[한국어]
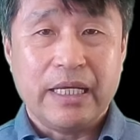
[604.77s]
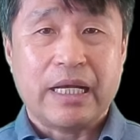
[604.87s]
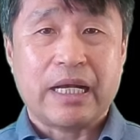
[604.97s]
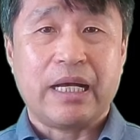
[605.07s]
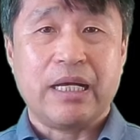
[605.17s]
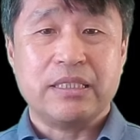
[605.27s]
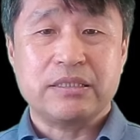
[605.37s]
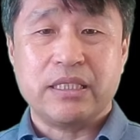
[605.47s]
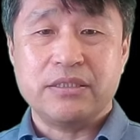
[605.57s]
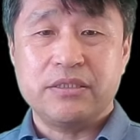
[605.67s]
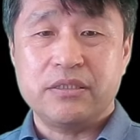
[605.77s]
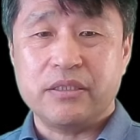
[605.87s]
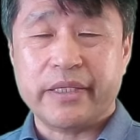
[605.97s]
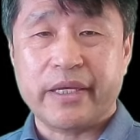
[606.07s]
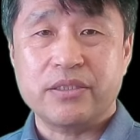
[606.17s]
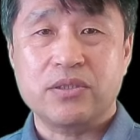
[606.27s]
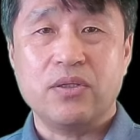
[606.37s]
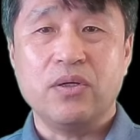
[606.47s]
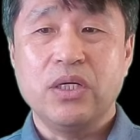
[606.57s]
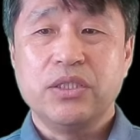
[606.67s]
가 z
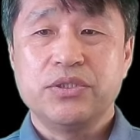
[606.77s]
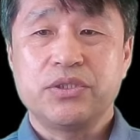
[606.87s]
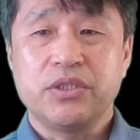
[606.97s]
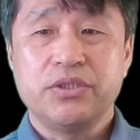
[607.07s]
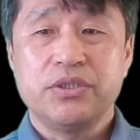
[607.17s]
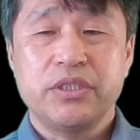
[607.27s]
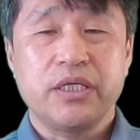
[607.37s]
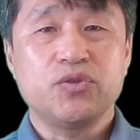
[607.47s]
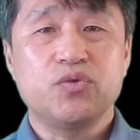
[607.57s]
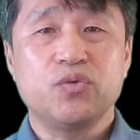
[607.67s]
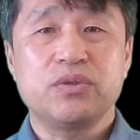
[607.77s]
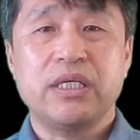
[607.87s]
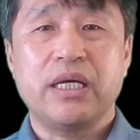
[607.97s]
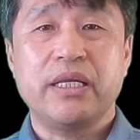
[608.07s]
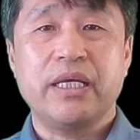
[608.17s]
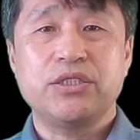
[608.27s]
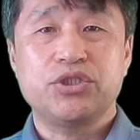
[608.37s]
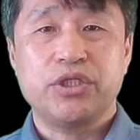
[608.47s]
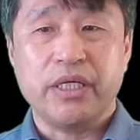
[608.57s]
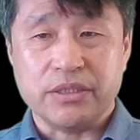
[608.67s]
지역에서 전쟁 중단의
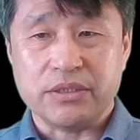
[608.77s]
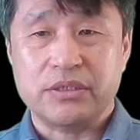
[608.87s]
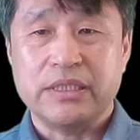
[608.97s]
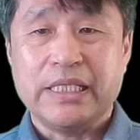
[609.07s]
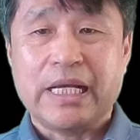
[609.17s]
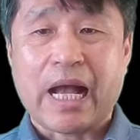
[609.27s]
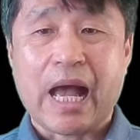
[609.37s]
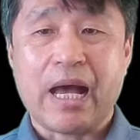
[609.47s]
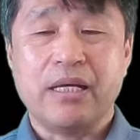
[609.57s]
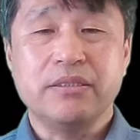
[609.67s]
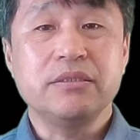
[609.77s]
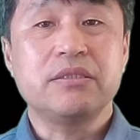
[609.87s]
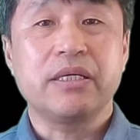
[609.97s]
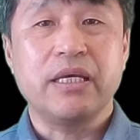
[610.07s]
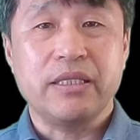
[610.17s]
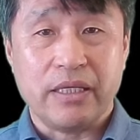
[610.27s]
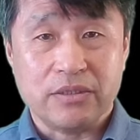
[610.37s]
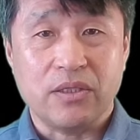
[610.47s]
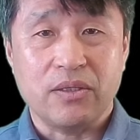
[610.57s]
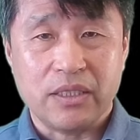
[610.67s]
chance, 가능성에
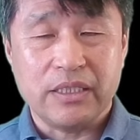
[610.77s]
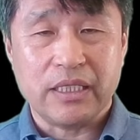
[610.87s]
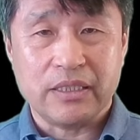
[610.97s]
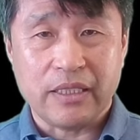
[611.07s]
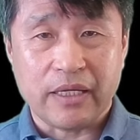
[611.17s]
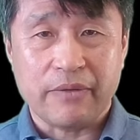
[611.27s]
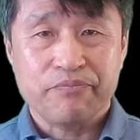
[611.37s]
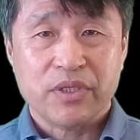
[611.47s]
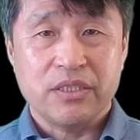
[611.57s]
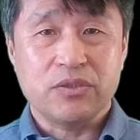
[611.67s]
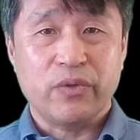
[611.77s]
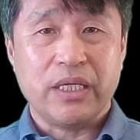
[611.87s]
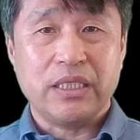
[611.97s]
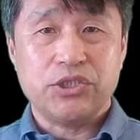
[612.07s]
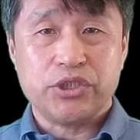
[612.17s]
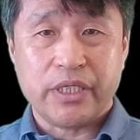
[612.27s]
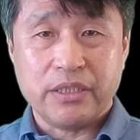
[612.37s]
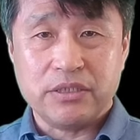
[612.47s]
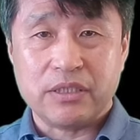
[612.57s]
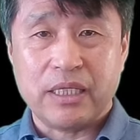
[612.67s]
대해서 그런 얘기인데 그래서 우리가
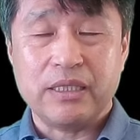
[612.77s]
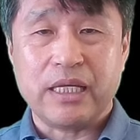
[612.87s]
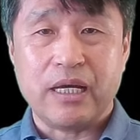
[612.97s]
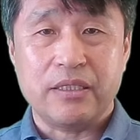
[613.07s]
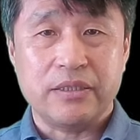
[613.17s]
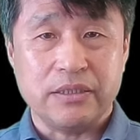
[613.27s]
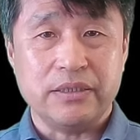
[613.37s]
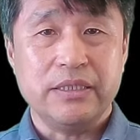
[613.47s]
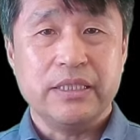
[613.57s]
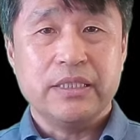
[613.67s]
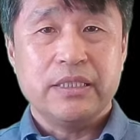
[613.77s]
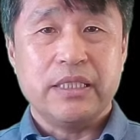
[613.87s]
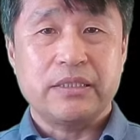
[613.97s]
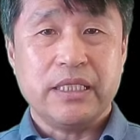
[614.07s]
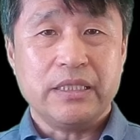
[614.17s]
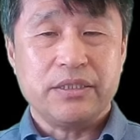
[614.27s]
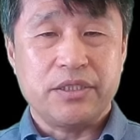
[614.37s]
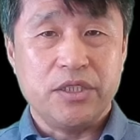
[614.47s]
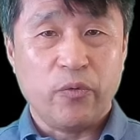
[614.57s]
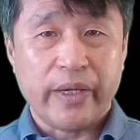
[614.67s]
chance란 단어를 예, 그냥
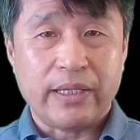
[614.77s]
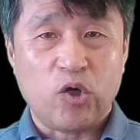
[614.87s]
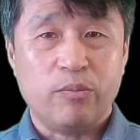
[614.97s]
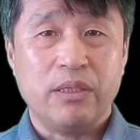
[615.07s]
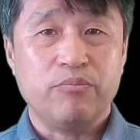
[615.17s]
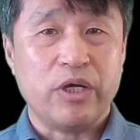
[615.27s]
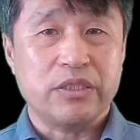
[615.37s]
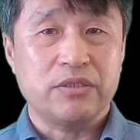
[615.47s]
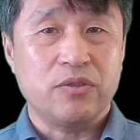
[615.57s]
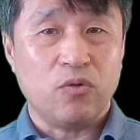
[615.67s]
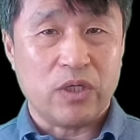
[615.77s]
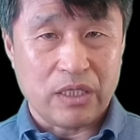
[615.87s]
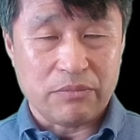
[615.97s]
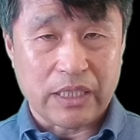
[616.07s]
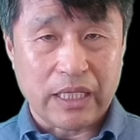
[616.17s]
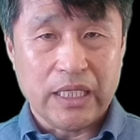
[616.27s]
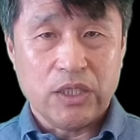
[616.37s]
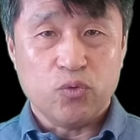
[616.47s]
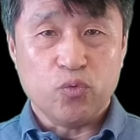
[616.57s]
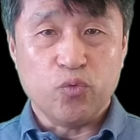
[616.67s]
기회라고만 봐서는 곤란합니다.
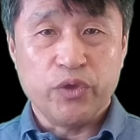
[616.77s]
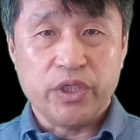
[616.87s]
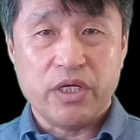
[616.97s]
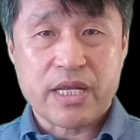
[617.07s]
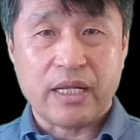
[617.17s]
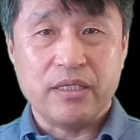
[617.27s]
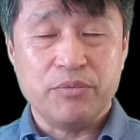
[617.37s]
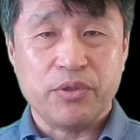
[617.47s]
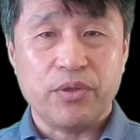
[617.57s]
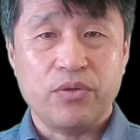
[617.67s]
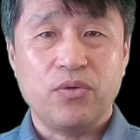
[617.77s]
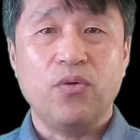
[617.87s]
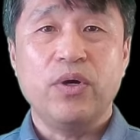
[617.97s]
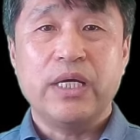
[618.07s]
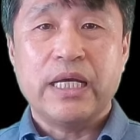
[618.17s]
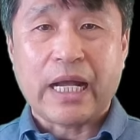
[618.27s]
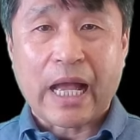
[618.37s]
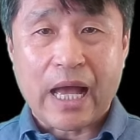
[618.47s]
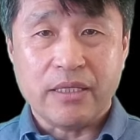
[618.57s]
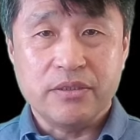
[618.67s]
우연이라는 의미도 있고
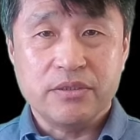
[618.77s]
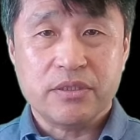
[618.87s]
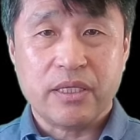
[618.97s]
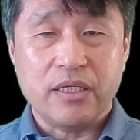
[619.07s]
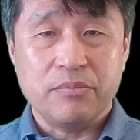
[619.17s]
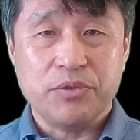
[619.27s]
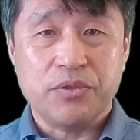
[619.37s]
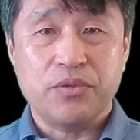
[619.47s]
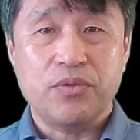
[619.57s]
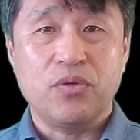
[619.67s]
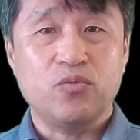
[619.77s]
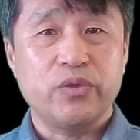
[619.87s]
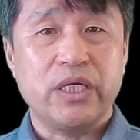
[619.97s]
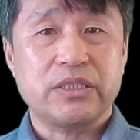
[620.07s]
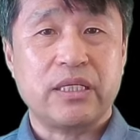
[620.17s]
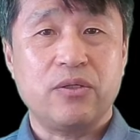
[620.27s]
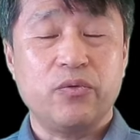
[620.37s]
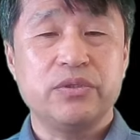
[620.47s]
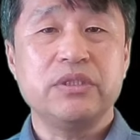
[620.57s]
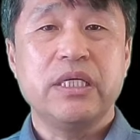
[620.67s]
가능성이라는 의미도 있고 우리가 잘 알고
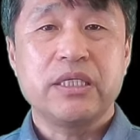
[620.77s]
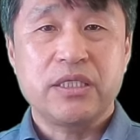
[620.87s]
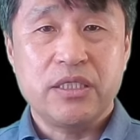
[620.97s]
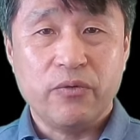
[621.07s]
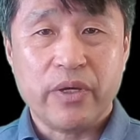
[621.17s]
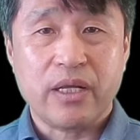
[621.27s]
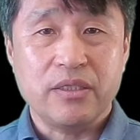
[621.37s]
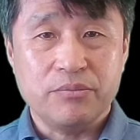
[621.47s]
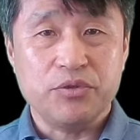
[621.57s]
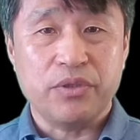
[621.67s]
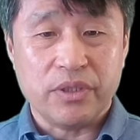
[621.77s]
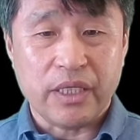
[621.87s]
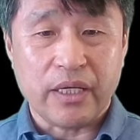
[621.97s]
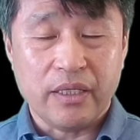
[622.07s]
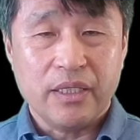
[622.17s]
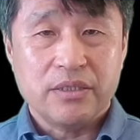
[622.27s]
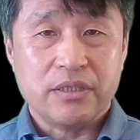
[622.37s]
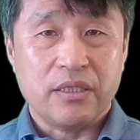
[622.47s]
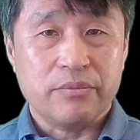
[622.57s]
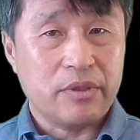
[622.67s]
있는 기회라는 의미도 있는데
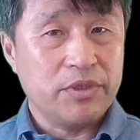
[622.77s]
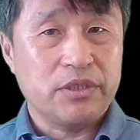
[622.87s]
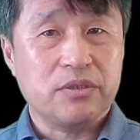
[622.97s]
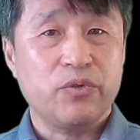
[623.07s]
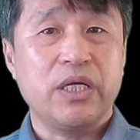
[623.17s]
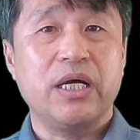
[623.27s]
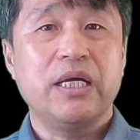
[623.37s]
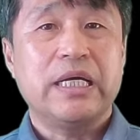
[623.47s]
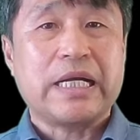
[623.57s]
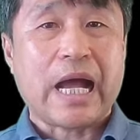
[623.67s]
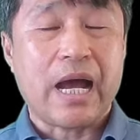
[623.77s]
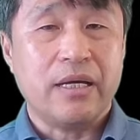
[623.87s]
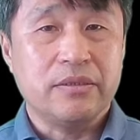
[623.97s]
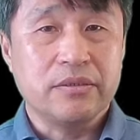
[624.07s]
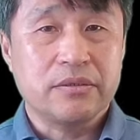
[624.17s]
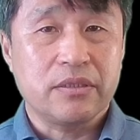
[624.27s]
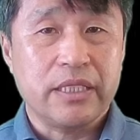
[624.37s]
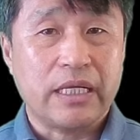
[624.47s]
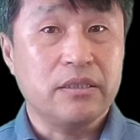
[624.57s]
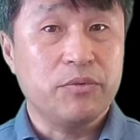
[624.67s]
자그러 여기서 우리가
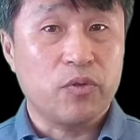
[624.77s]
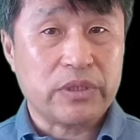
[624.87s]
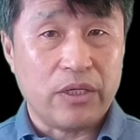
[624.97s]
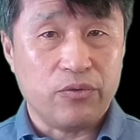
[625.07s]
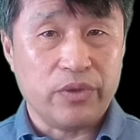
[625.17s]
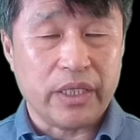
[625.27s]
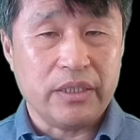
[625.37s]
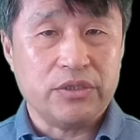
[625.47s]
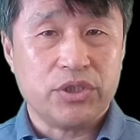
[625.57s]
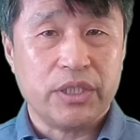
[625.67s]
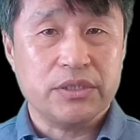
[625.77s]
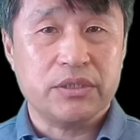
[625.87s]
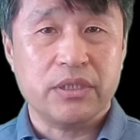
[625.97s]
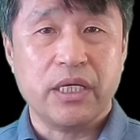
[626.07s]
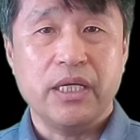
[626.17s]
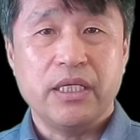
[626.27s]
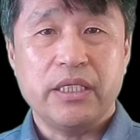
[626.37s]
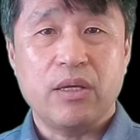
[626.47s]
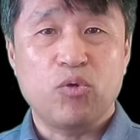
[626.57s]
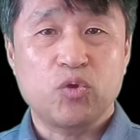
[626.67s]
가능성이란 의미로 사용된 chance의
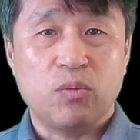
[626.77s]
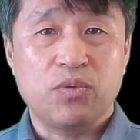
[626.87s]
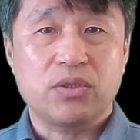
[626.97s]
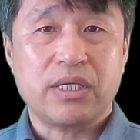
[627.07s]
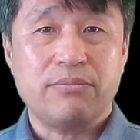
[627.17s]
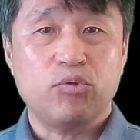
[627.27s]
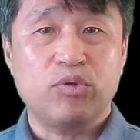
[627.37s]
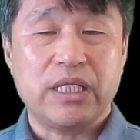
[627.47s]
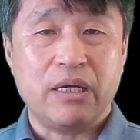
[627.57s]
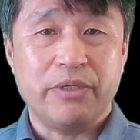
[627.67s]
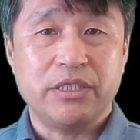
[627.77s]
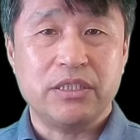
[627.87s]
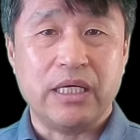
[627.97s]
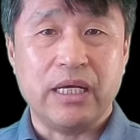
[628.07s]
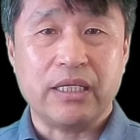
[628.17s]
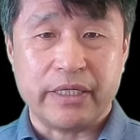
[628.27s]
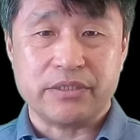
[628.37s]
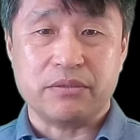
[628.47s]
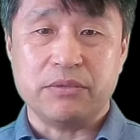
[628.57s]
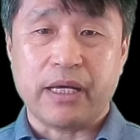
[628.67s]
예문을 좀 더 살펴본 다음에
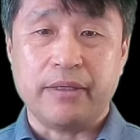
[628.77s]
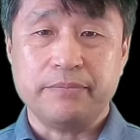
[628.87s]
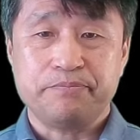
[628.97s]
지나가겠습니다.